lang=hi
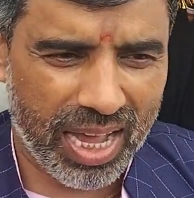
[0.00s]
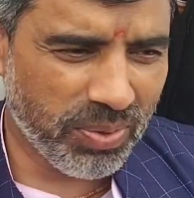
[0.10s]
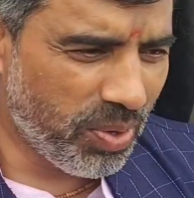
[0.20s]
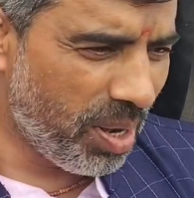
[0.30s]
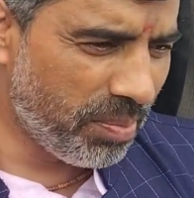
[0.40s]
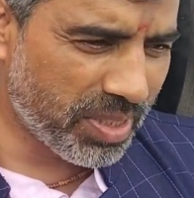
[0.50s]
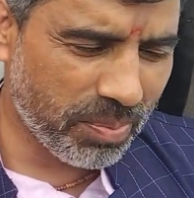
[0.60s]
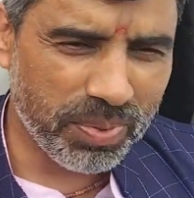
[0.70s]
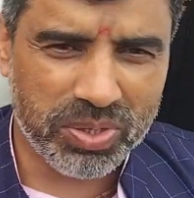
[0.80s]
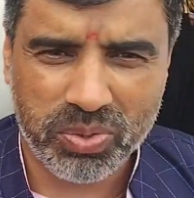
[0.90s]
आज वो हम
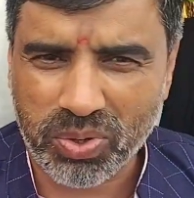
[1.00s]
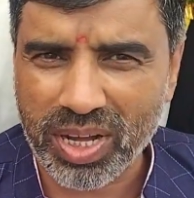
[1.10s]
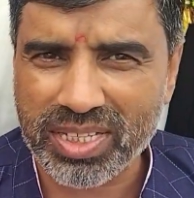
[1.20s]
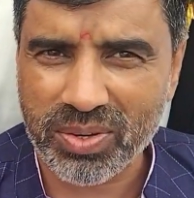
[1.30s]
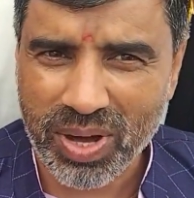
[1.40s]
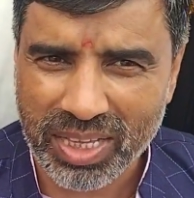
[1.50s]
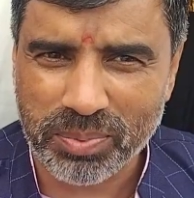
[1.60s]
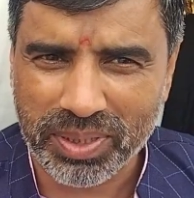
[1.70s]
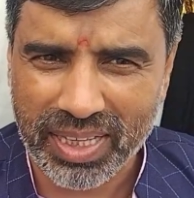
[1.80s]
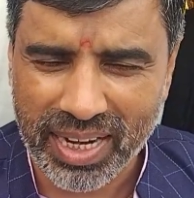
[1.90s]
सब बच्चों को
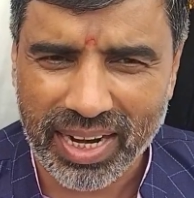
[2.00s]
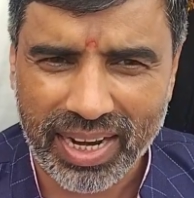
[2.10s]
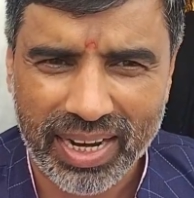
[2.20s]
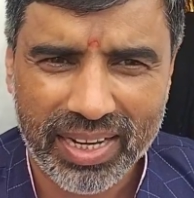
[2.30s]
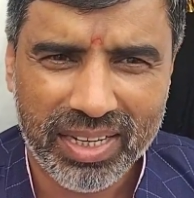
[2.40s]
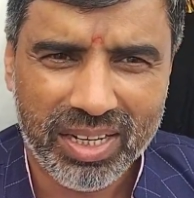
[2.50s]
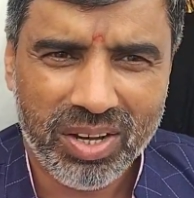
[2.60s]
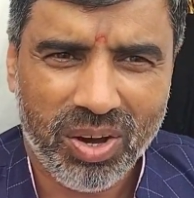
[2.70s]
आशीर्वाद भी दे रहे हैं